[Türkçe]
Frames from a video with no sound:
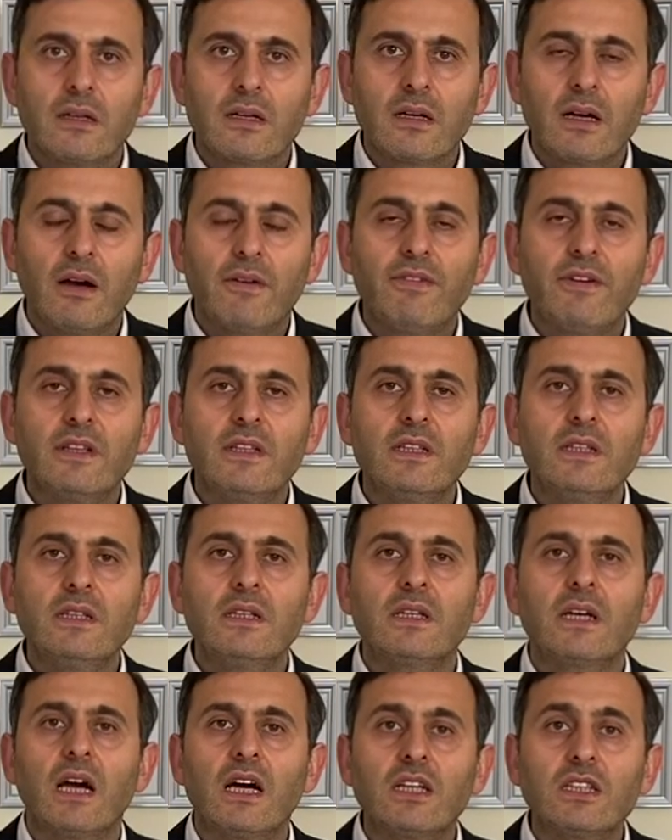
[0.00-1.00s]
kafanı
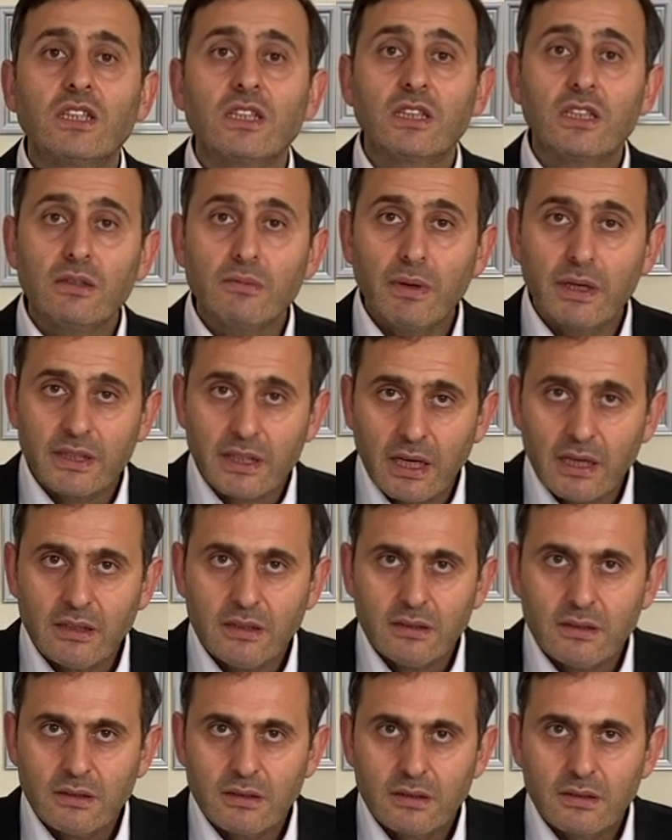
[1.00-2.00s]

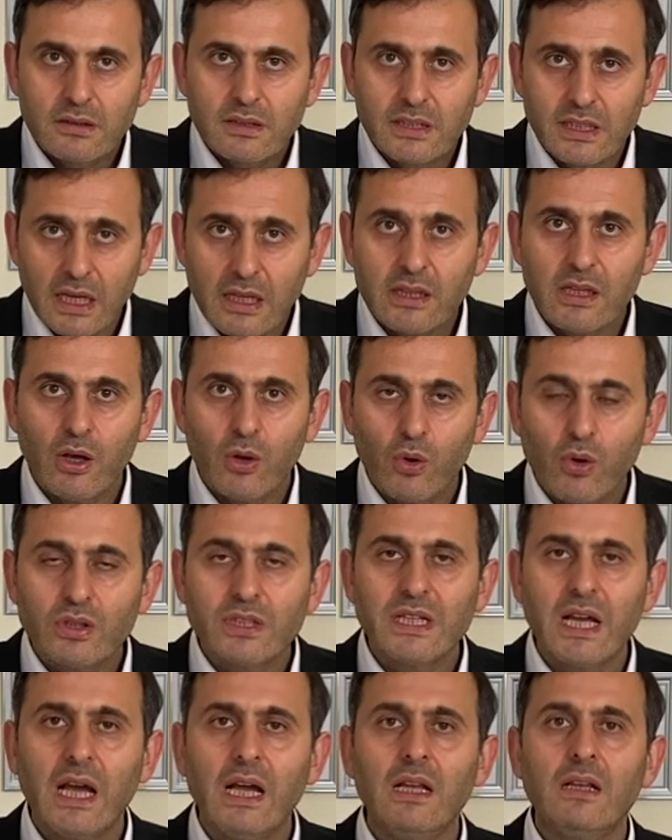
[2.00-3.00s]
karıştırmadan sen de
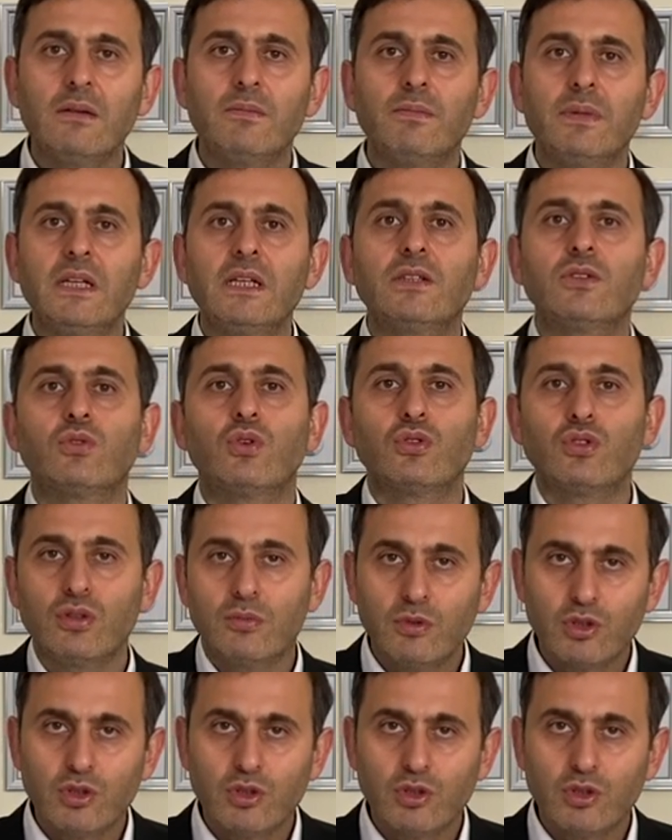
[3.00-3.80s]
özel bir çözüm